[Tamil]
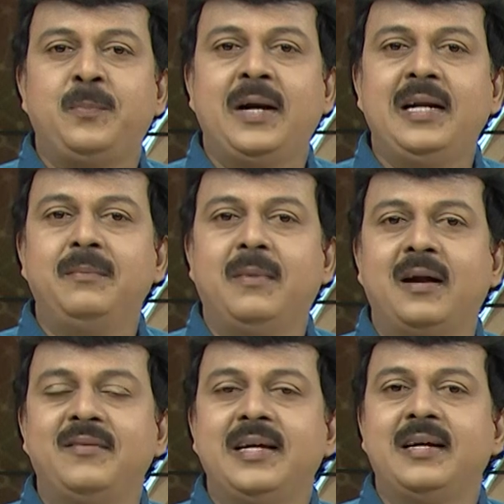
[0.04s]
பள்ளி
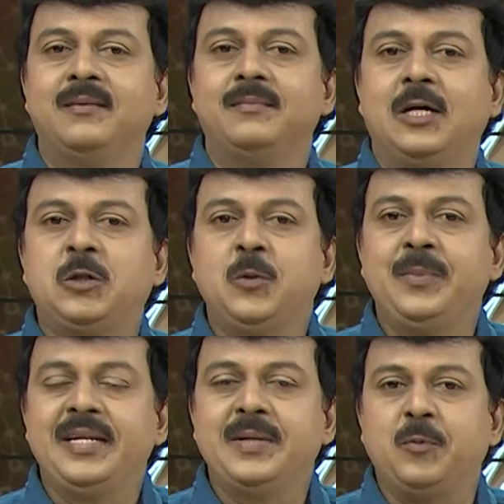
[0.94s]
மாணவிகளிடம்
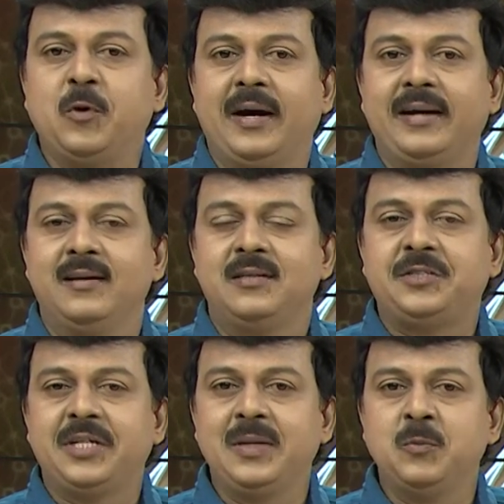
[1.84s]
அத்துமீறிய புகாரில்
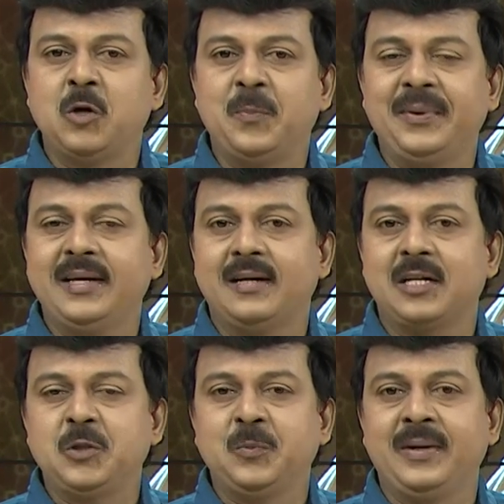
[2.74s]
சென்னை முகப்பேர்
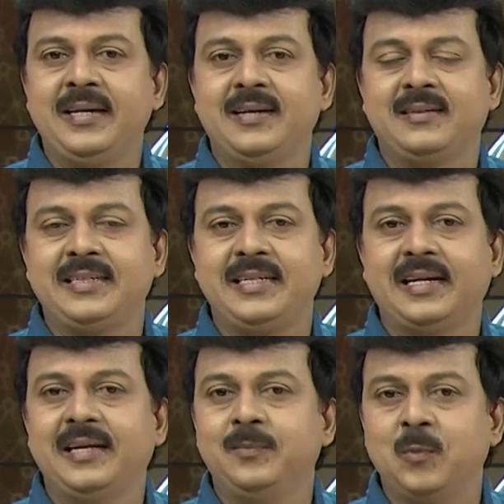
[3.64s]
அரசு பள்ளி ஆசிரியரை
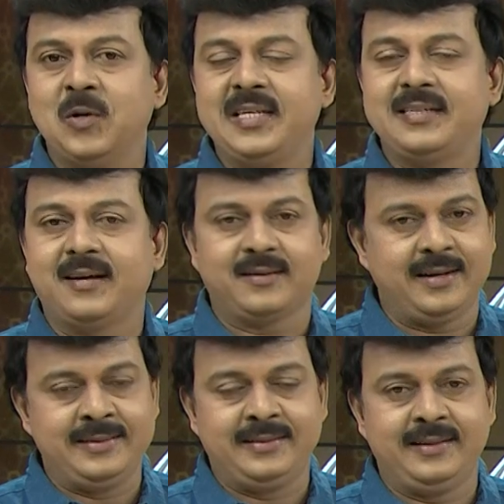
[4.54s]
போலீசார்
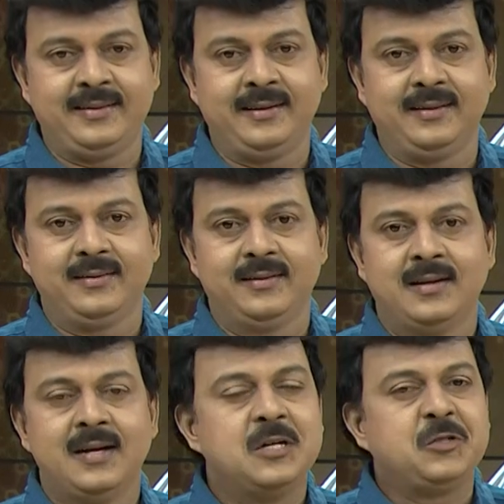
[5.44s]
கைது செய்தனர்
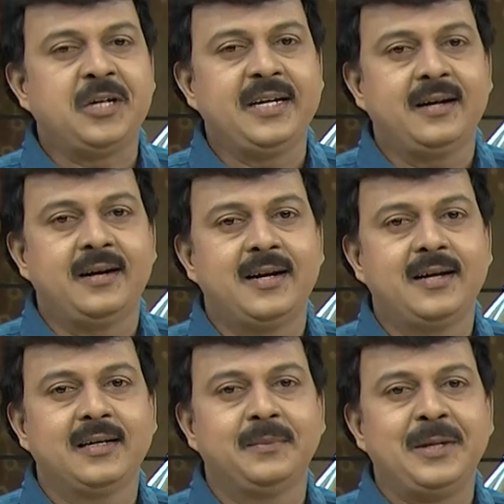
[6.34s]
சென்னை
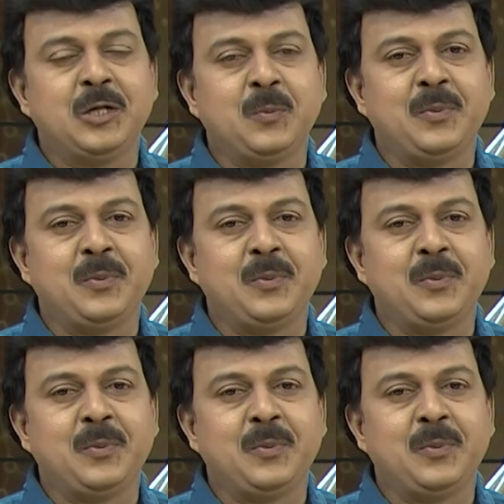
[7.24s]
அண்ணாநகர் மேற்கு